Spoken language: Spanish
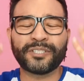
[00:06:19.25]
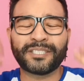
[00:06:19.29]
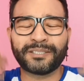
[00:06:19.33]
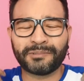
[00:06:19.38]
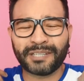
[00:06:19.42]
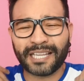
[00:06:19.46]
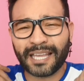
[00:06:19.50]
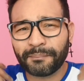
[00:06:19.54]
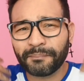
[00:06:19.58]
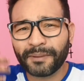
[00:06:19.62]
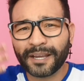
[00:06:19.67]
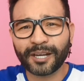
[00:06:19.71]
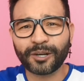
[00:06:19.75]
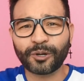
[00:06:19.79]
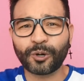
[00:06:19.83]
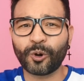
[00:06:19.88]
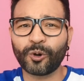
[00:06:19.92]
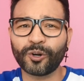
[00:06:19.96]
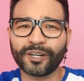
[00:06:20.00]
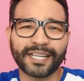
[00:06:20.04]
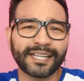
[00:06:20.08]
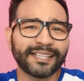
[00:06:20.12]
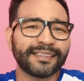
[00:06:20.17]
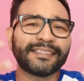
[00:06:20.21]
Pues, pues qué
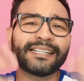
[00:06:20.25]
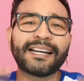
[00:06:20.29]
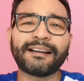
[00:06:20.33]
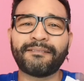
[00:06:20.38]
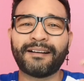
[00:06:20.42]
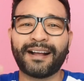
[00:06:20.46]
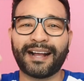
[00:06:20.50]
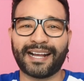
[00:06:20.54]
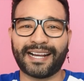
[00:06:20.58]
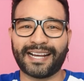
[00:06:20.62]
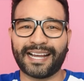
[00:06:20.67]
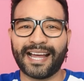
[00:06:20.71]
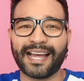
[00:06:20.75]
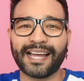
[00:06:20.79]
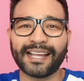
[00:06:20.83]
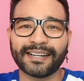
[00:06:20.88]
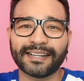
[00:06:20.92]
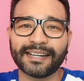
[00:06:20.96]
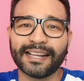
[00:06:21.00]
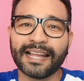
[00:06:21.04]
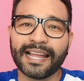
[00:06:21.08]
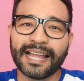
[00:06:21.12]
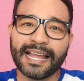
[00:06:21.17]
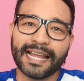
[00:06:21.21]
mejor que
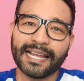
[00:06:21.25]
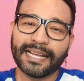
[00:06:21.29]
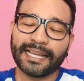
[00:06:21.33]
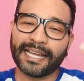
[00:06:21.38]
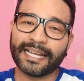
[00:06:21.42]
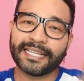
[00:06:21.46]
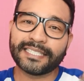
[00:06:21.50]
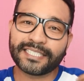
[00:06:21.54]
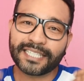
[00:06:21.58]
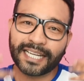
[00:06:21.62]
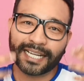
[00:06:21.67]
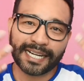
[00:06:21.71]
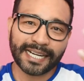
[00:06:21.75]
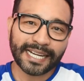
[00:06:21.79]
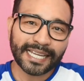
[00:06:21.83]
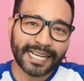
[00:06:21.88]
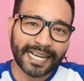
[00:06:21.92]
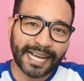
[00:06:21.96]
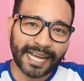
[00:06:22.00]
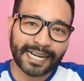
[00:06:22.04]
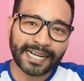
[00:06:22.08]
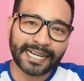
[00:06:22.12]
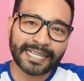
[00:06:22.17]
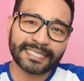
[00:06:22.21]
trabajar, que echarle
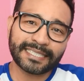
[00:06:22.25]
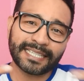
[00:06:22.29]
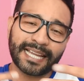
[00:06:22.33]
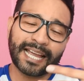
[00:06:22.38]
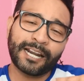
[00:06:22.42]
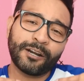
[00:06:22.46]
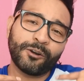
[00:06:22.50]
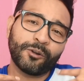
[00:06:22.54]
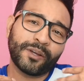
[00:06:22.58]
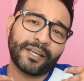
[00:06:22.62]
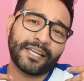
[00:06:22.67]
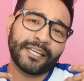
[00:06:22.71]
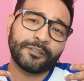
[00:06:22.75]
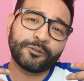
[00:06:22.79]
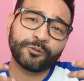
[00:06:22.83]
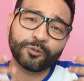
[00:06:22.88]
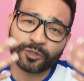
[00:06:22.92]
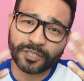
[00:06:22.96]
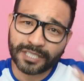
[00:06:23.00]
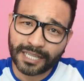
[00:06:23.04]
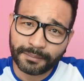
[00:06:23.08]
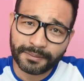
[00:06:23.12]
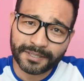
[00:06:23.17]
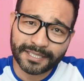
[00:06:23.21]
ganas a lo que
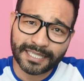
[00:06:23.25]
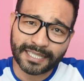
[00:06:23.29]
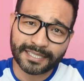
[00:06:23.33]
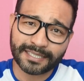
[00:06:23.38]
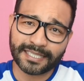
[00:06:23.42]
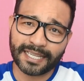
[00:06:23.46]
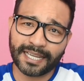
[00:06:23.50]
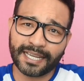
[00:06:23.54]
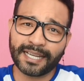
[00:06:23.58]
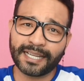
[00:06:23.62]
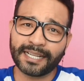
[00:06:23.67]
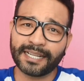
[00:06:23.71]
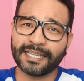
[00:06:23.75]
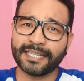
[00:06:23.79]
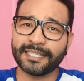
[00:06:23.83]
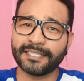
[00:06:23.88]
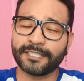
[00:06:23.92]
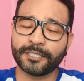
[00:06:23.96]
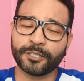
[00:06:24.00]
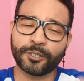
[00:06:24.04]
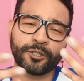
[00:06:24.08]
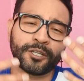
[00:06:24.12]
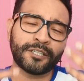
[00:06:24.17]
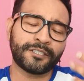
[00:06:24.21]
tú sabes hacer y
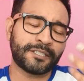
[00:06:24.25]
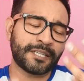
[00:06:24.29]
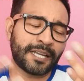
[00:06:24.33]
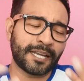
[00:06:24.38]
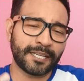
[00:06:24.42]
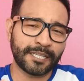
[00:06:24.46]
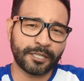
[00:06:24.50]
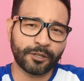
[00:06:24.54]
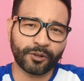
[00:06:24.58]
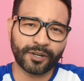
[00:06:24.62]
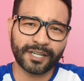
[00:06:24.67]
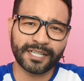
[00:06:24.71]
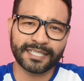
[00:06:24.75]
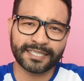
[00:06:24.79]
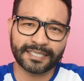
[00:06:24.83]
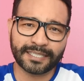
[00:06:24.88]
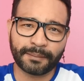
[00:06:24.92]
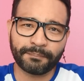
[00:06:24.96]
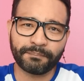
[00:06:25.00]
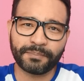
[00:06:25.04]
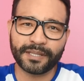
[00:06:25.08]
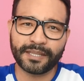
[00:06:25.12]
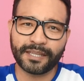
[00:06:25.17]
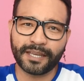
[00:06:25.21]
si sus seguidores le
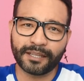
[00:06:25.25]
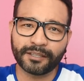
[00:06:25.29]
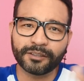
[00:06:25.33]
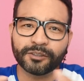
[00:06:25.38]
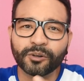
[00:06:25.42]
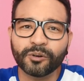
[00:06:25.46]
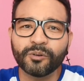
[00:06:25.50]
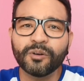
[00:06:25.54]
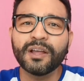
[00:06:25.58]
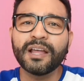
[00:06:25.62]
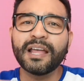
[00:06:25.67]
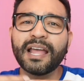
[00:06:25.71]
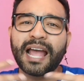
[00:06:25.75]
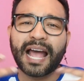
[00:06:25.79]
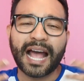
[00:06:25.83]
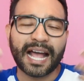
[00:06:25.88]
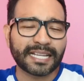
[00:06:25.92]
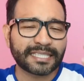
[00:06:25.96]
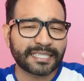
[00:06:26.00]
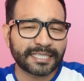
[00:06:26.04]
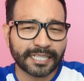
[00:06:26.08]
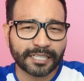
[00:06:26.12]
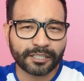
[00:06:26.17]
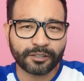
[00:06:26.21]
están pidiendo
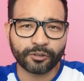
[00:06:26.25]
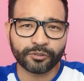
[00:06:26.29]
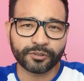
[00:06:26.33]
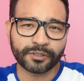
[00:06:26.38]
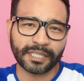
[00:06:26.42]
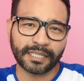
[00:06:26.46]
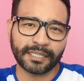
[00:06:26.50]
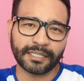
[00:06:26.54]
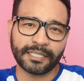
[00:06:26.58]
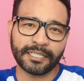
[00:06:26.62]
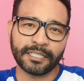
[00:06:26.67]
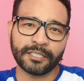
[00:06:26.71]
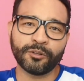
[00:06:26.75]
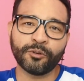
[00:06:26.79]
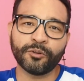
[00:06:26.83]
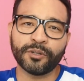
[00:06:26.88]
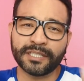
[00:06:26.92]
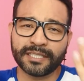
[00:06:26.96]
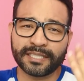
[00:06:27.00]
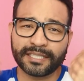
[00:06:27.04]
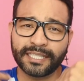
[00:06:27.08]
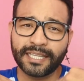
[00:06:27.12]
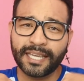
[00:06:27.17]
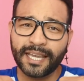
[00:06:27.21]
hacer contenido
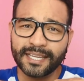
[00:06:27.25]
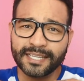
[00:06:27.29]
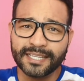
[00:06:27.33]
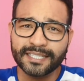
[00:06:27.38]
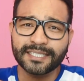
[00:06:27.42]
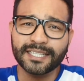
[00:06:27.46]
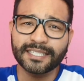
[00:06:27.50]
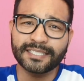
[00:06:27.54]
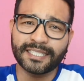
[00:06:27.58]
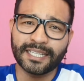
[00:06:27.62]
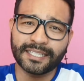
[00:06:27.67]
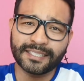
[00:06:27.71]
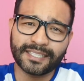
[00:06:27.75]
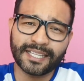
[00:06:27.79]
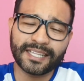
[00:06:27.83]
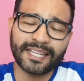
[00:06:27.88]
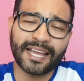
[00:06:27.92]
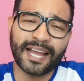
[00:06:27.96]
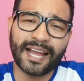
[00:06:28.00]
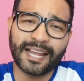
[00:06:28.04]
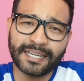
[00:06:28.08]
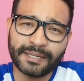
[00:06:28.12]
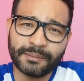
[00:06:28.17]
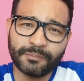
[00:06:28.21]
y si ella se siente
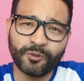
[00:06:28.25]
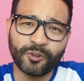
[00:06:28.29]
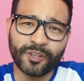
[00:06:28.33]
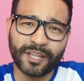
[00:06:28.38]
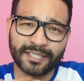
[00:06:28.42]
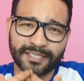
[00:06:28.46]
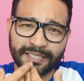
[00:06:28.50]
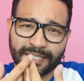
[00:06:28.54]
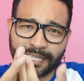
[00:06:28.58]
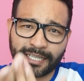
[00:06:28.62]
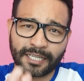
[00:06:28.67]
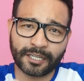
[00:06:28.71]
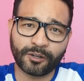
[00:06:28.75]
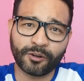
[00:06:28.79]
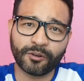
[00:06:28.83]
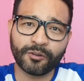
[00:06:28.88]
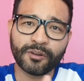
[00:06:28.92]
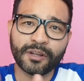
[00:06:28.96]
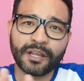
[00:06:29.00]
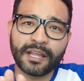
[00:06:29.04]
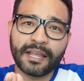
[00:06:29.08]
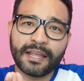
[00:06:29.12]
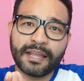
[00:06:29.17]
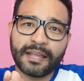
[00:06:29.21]
de ánimo de
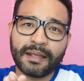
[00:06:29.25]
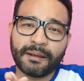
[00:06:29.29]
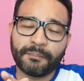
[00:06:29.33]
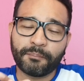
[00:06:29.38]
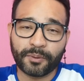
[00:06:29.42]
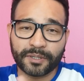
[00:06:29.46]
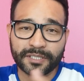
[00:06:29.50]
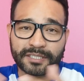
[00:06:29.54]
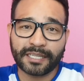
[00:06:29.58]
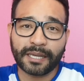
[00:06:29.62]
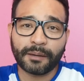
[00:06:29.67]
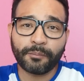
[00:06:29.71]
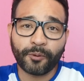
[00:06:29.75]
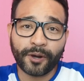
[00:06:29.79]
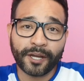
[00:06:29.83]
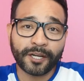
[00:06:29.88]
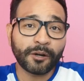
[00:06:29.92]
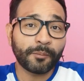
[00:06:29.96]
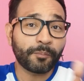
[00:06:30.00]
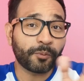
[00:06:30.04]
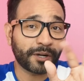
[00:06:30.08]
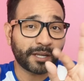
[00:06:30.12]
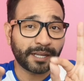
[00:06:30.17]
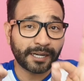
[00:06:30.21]
hacerlo. Pues qué
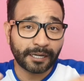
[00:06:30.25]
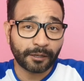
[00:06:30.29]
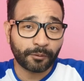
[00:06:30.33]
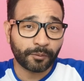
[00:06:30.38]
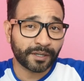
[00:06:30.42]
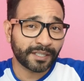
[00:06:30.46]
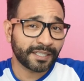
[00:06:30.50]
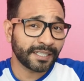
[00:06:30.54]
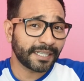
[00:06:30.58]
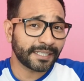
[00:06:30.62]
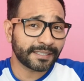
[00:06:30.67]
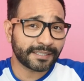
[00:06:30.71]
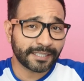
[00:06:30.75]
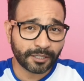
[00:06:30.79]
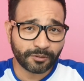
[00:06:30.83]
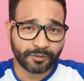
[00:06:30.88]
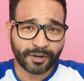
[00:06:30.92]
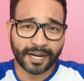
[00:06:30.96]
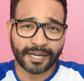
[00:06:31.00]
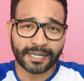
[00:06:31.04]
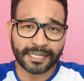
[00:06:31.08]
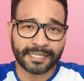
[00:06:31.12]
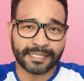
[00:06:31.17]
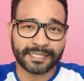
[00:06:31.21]
bueno, porque recuerden que tiene
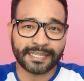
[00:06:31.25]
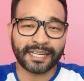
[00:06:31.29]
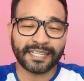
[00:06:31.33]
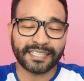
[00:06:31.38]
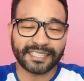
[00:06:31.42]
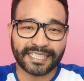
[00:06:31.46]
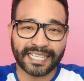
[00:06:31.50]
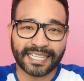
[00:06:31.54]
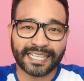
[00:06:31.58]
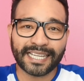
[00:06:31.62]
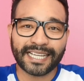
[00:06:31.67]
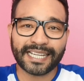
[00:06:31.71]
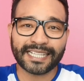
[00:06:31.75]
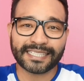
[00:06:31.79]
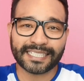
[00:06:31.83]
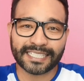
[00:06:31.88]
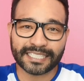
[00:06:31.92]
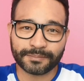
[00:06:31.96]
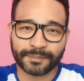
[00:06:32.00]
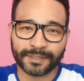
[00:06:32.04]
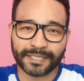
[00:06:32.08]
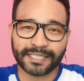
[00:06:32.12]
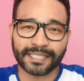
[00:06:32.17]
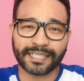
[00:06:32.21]
una niña y tiene que
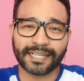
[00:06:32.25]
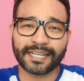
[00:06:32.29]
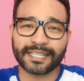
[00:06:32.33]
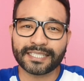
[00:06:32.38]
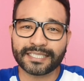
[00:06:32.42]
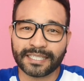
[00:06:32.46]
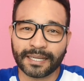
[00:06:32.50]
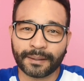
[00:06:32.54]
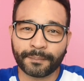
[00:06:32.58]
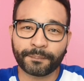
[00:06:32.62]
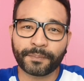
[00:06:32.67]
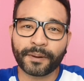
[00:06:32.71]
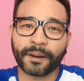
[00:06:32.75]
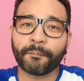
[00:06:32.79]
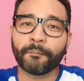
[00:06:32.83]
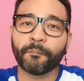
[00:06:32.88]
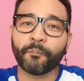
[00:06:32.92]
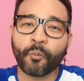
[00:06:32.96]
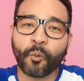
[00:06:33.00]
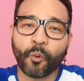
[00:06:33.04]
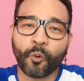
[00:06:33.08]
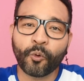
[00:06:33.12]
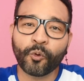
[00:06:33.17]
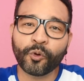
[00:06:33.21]
transmitirle siempre
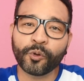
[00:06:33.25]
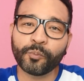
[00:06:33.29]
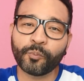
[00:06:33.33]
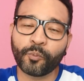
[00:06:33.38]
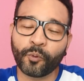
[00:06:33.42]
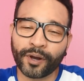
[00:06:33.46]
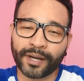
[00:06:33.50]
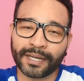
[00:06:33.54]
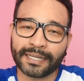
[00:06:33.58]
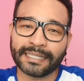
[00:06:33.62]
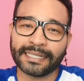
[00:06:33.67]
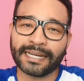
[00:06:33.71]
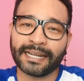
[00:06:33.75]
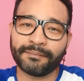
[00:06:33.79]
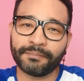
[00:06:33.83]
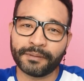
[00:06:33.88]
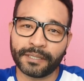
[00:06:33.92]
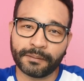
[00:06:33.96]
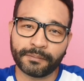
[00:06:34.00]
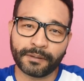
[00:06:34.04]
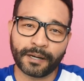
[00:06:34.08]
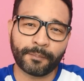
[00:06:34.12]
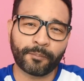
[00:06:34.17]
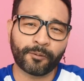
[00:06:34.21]
muy buena
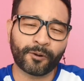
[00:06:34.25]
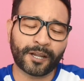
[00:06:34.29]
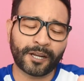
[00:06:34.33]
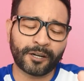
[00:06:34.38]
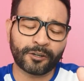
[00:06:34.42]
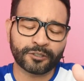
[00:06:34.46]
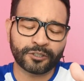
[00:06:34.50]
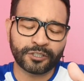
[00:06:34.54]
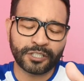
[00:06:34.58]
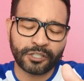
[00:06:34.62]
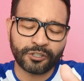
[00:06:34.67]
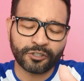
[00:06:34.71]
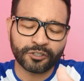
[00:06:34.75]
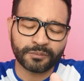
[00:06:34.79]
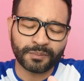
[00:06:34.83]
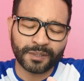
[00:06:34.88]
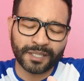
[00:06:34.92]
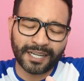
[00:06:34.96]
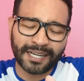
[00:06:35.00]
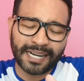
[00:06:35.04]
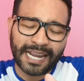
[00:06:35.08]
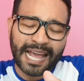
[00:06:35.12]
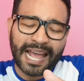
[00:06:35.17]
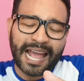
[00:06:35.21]
vibra, porque los niños,
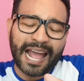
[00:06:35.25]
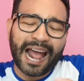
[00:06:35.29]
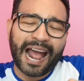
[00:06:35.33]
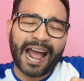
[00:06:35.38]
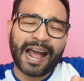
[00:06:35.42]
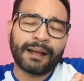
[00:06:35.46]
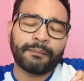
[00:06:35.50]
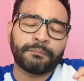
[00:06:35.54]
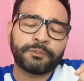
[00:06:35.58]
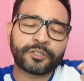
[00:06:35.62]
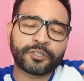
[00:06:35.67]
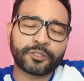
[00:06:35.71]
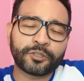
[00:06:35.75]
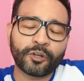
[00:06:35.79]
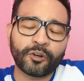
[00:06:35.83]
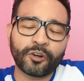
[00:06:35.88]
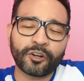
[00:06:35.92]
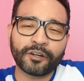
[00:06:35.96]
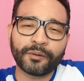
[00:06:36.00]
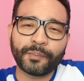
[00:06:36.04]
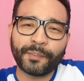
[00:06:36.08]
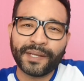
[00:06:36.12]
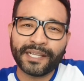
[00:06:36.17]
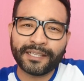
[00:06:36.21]
miren,
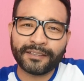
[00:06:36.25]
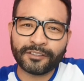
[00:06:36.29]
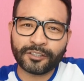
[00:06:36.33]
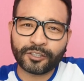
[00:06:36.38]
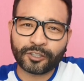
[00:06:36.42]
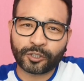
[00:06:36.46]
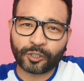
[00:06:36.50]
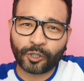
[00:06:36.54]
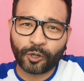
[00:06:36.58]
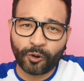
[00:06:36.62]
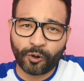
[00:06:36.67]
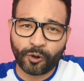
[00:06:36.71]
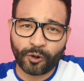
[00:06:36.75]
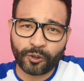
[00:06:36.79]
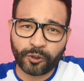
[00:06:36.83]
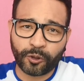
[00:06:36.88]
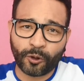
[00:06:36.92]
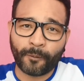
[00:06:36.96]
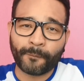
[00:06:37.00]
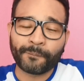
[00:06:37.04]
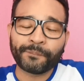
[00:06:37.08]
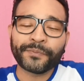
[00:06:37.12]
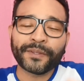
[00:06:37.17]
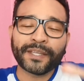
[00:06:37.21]
absorben
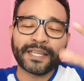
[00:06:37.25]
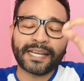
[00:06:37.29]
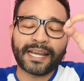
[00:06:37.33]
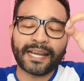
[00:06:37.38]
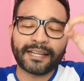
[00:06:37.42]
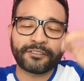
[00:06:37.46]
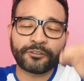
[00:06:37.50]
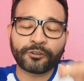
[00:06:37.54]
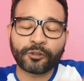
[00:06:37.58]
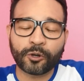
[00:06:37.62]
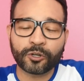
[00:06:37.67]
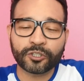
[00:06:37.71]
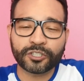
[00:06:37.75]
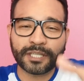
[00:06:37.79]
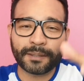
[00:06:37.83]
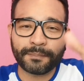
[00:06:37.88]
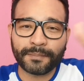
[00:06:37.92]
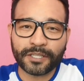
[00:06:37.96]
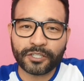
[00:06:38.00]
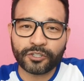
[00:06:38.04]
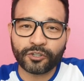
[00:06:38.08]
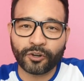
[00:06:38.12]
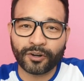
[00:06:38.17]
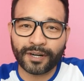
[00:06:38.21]
todo. 14
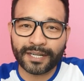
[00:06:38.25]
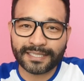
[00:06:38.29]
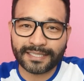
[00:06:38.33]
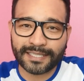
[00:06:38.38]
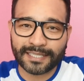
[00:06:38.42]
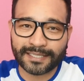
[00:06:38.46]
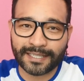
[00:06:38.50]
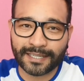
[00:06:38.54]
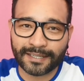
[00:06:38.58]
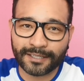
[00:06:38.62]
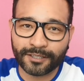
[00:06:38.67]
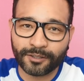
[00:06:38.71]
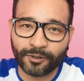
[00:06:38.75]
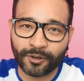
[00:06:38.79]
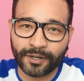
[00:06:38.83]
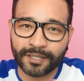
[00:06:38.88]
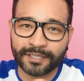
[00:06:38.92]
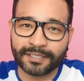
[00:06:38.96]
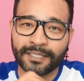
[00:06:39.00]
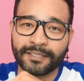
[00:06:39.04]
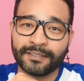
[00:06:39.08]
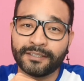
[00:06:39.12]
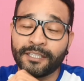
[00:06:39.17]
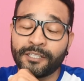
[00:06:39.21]
millones de
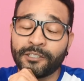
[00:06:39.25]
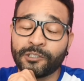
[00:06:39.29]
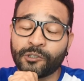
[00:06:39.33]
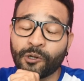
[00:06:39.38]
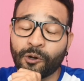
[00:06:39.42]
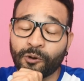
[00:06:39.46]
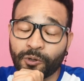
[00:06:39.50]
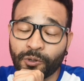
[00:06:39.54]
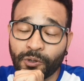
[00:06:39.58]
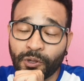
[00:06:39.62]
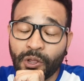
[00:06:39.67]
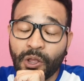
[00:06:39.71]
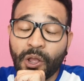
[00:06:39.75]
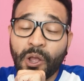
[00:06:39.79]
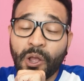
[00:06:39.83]
seguidores en TikTok.